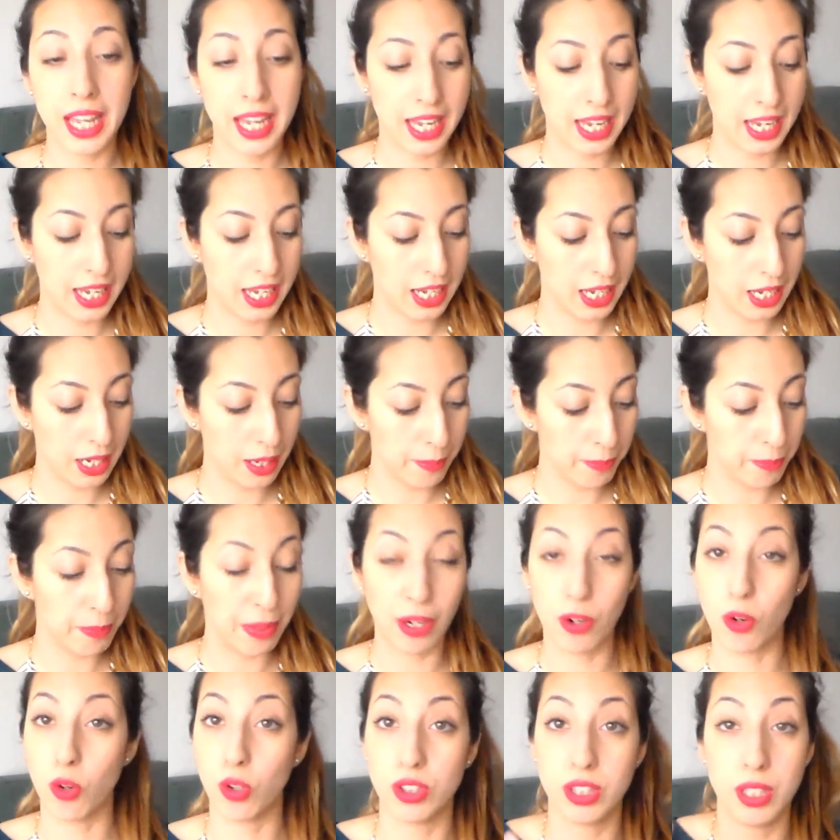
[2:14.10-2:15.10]
eh,
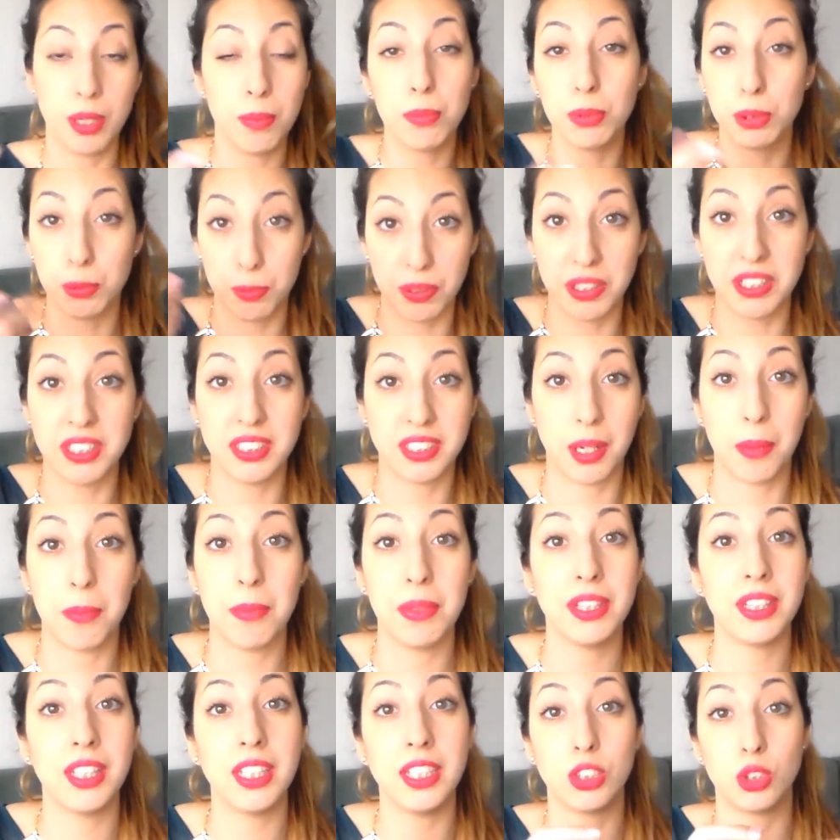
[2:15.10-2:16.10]
me corté pues
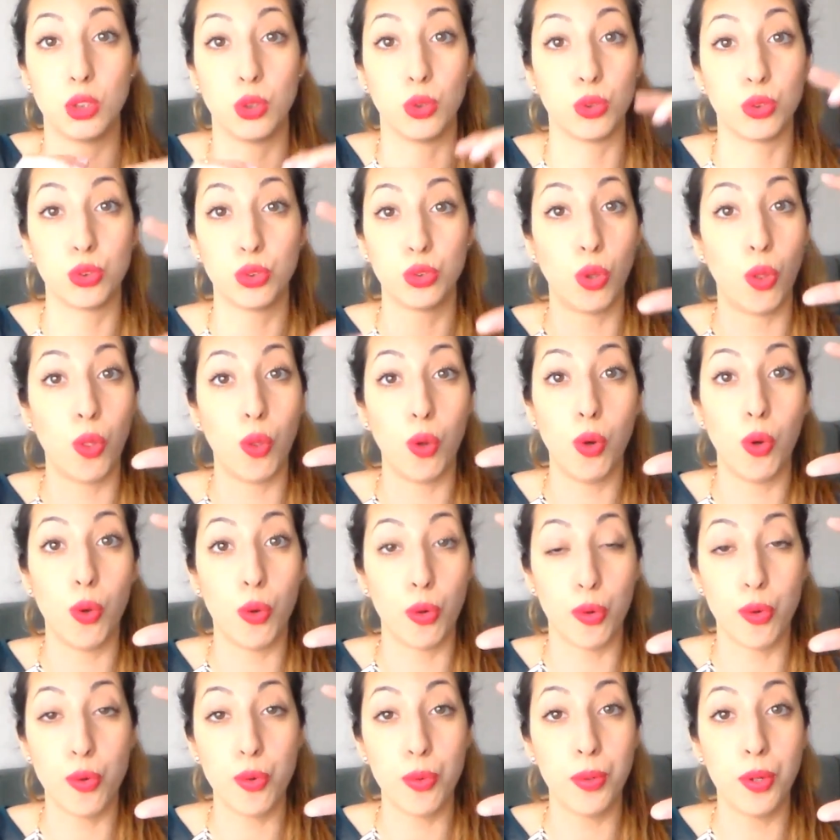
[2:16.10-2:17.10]
precisamente eso, todo
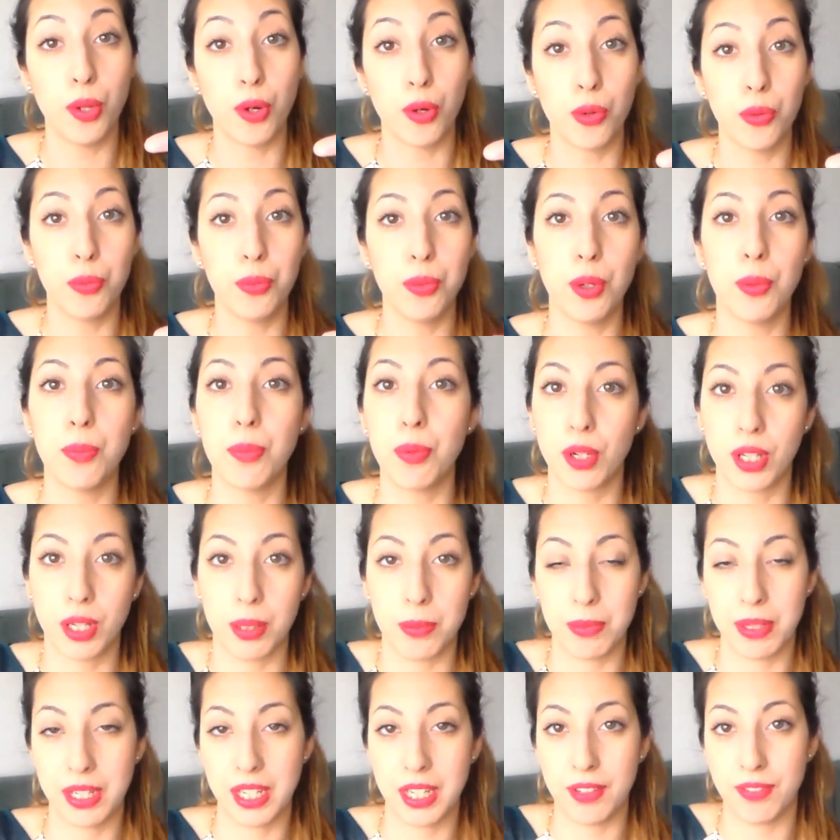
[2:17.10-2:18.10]
lo rubio rubio
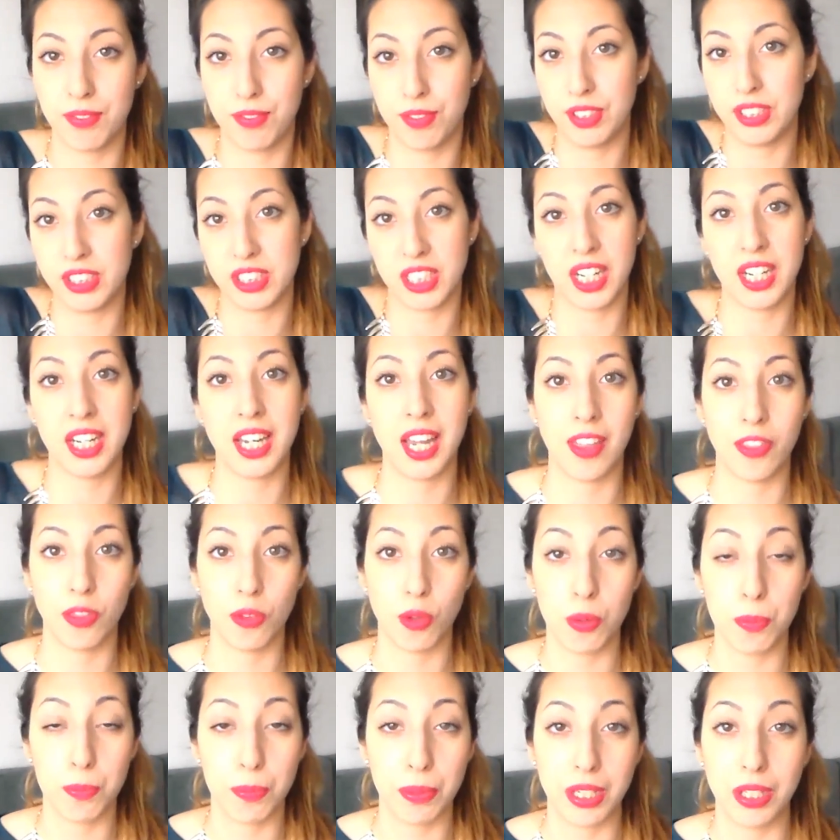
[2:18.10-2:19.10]
porque me fui
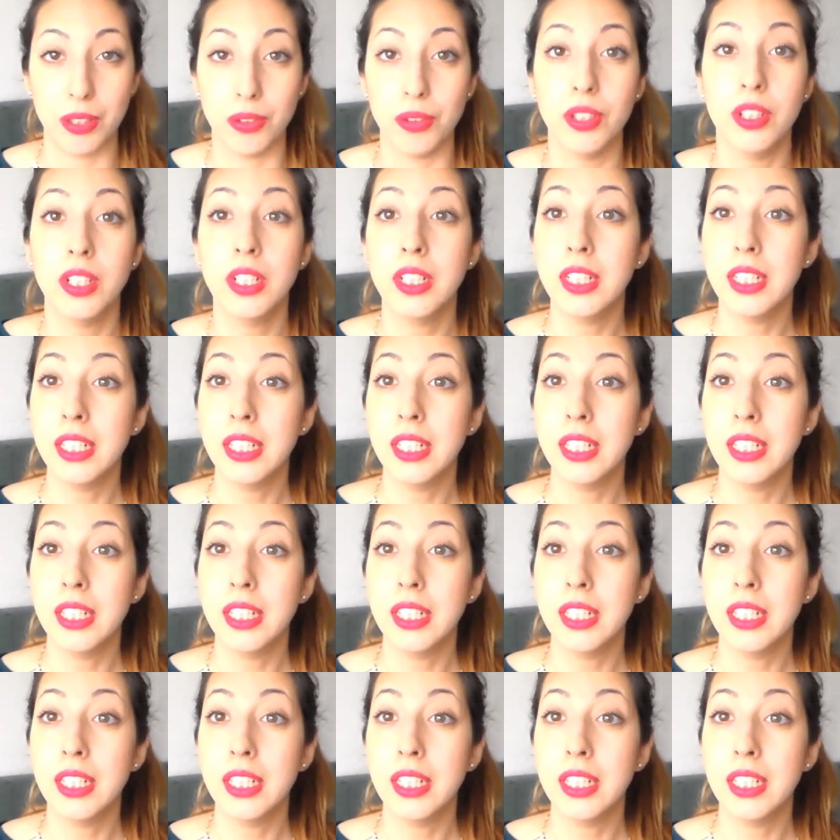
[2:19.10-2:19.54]
saneando el pelo.